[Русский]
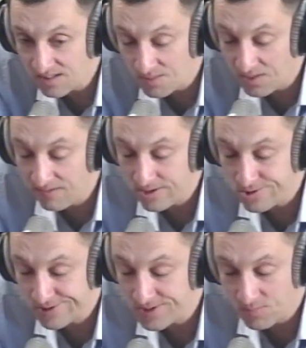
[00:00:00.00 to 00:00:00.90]

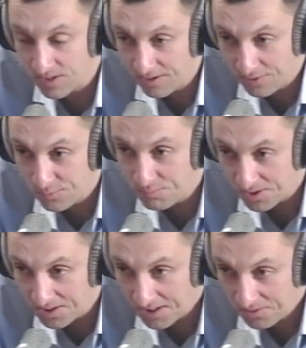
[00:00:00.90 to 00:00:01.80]
приверженность правильному
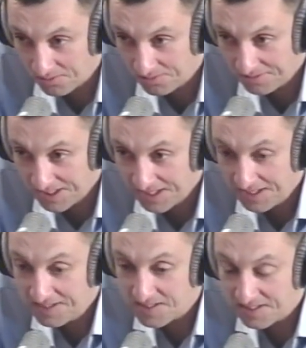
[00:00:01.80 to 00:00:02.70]
питанию,
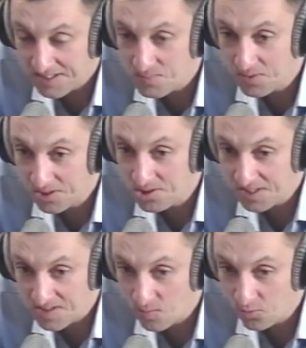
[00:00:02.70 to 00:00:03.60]
избыточная
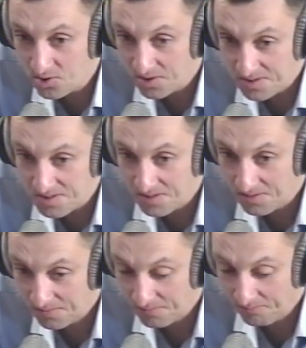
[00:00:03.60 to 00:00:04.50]
озабоченность
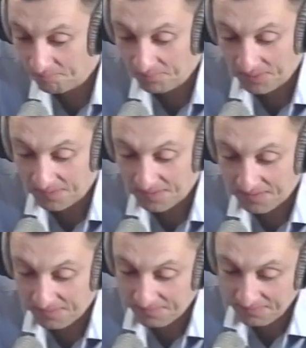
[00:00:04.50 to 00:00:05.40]
э,
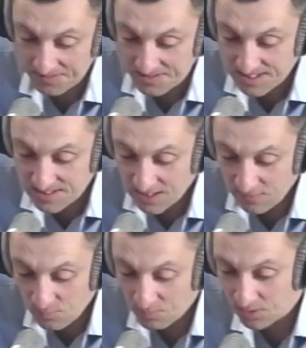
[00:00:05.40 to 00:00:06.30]
э, составом
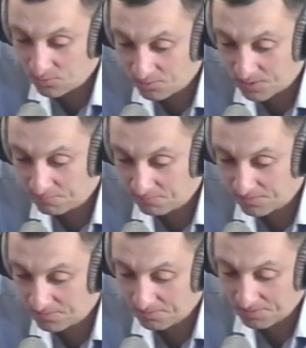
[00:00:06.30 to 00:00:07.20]
продуктов,
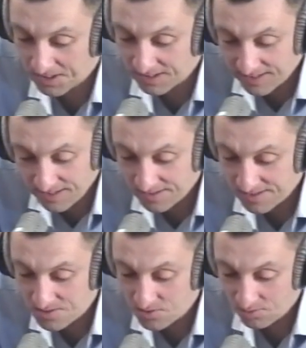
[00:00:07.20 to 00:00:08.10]

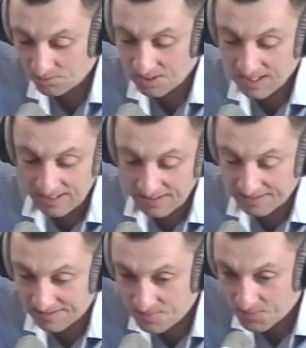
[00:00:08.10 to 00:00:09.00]
калорийностью,
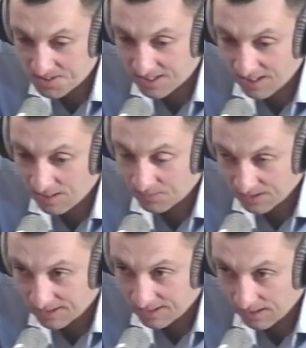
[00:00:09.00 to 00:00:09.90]
расписанием и так
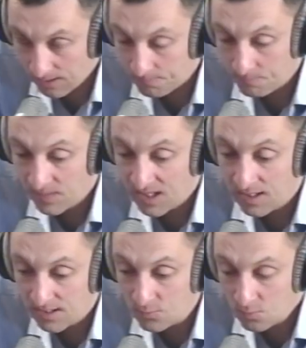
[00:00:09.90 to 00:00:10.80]
далее.
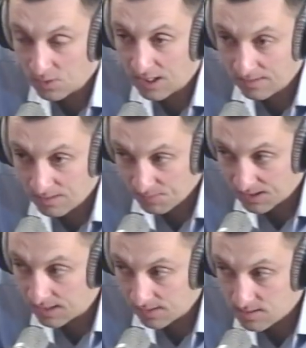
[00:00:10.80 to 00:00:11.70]
Ну, правильное питание,
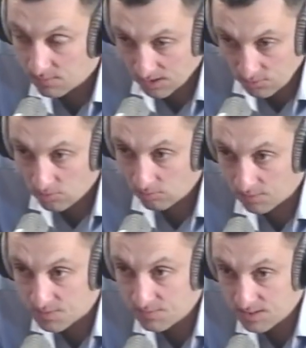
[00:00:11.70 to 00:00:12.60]
если брать в широком
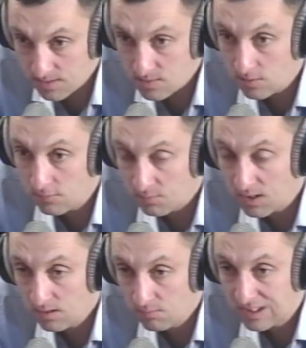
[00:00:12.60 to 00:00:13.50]
смысле слова, правильное
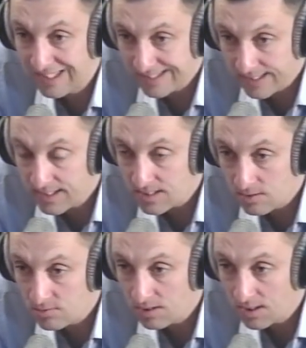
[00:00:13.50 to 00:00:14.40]
питание для каждого
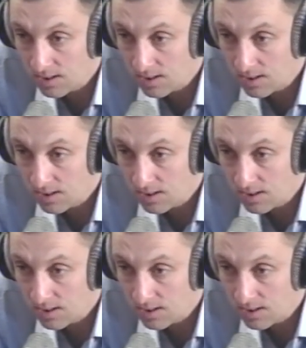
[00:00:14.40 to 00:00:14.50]
человека, оно